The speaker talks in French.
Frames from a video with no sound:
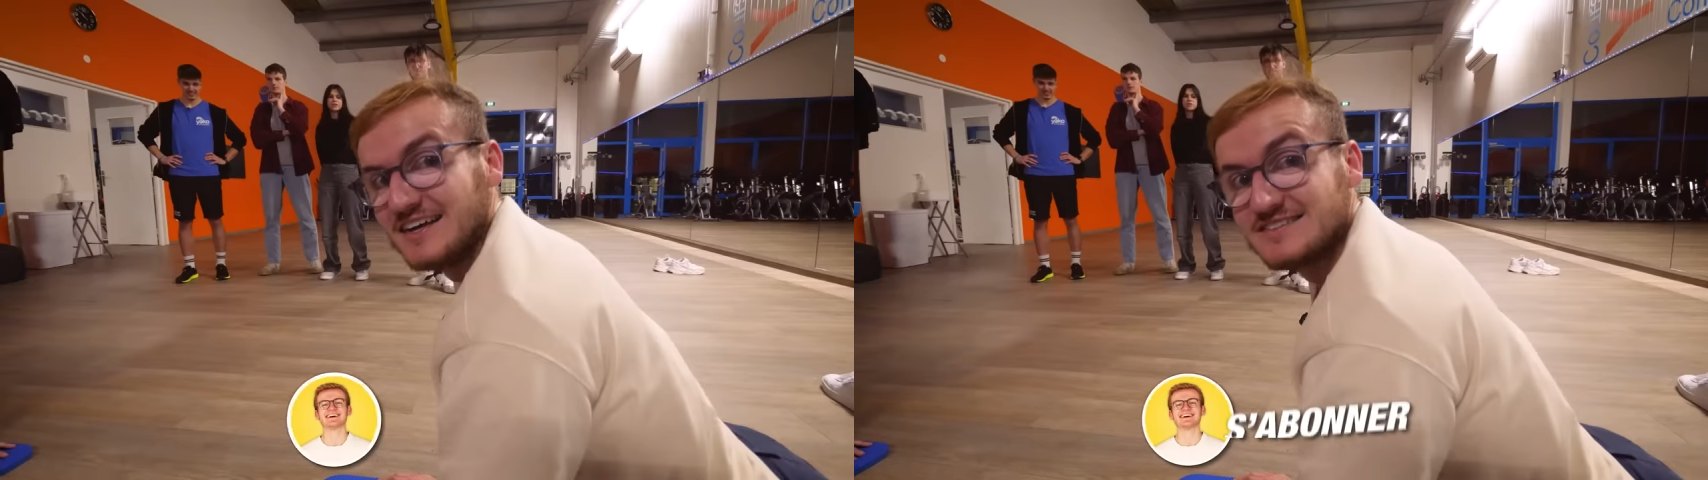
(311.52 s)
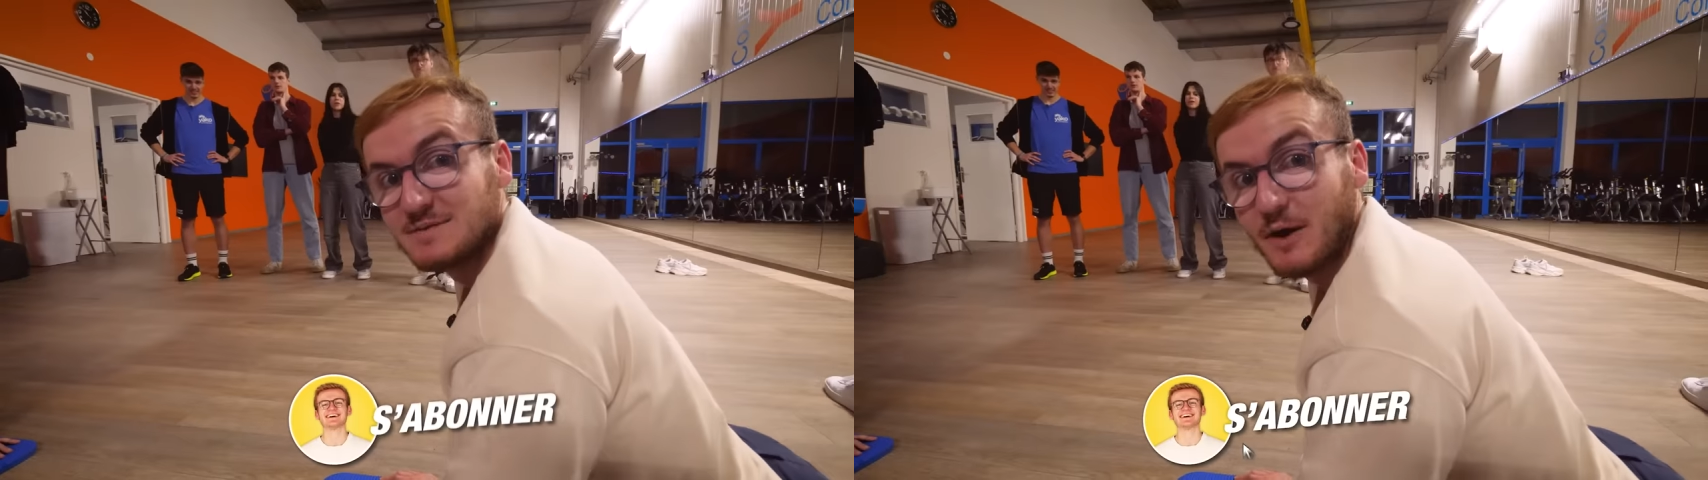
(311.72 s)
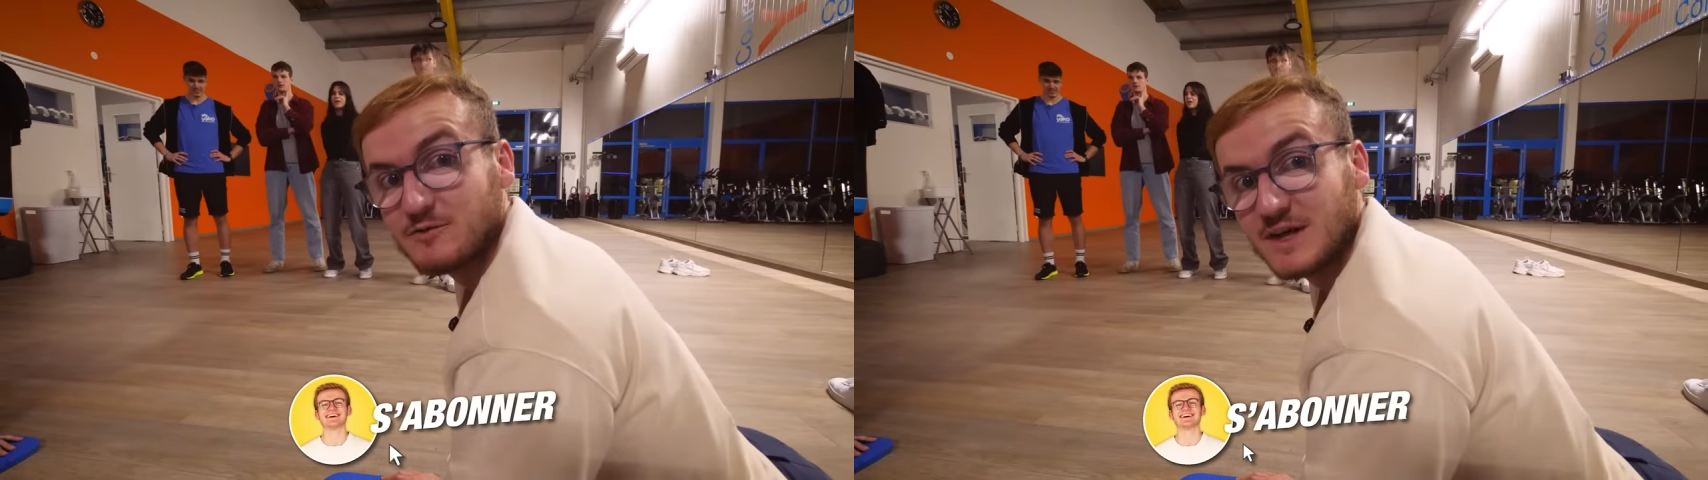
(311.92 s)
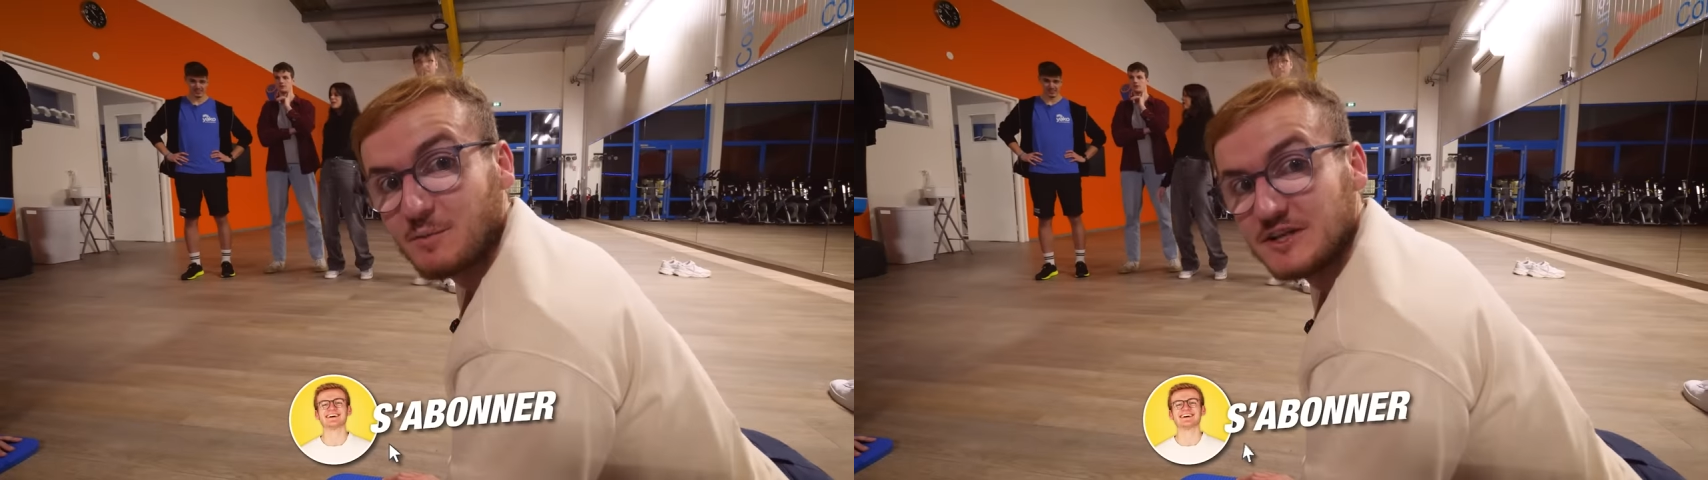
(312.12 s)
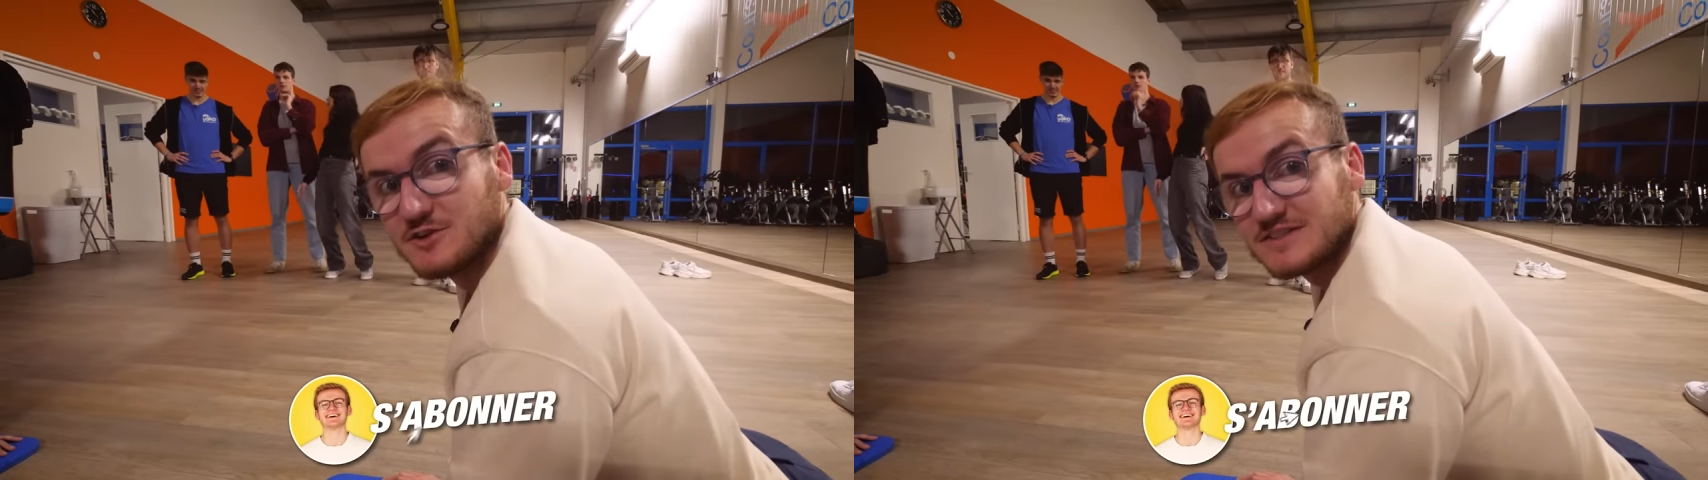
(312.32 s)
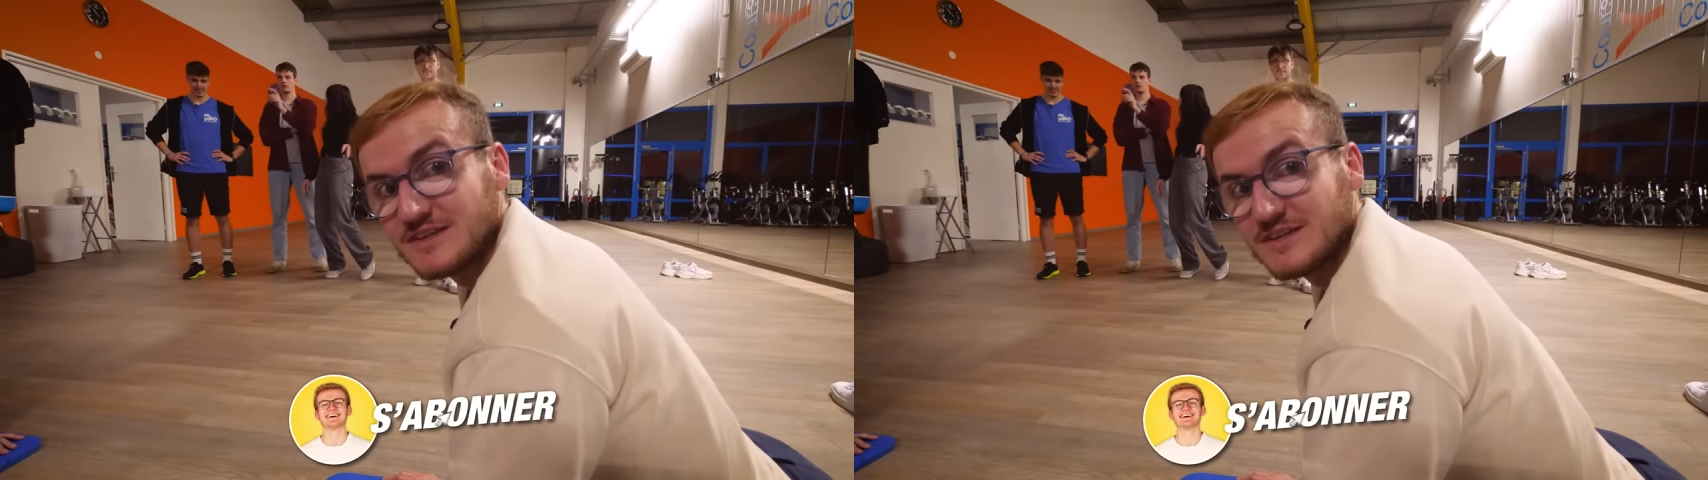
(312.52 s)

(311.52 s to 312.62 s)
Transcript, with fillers: N'hésitez pas à vous abonner d'ailleurs,